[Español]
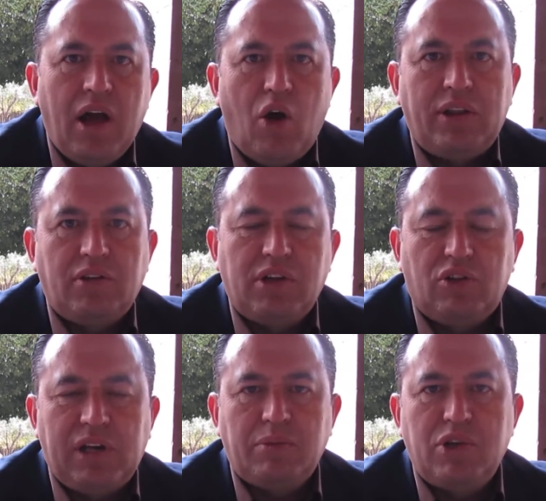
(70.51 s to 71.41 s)
Ahorita nos
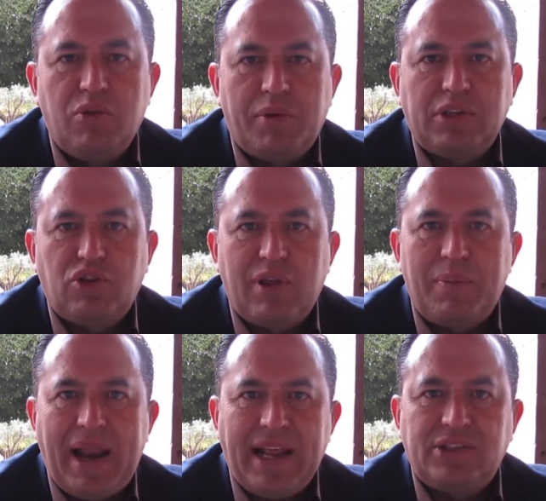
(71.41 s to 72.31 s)
encontramos en un proceso de
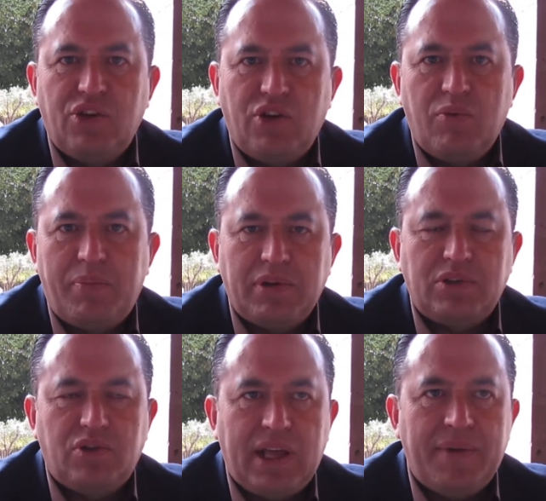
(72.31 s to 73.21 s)
planeación, en un
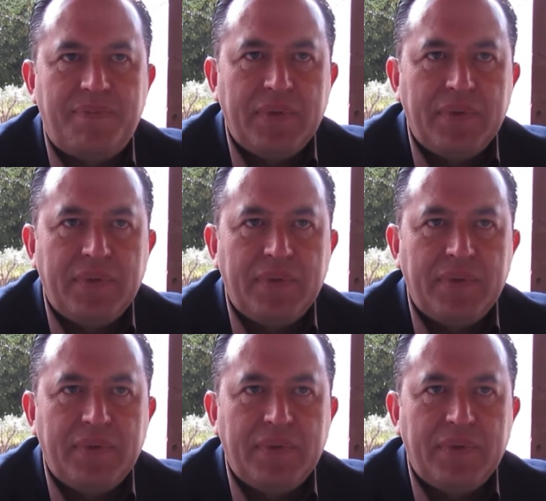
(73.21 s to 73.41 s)
proceso de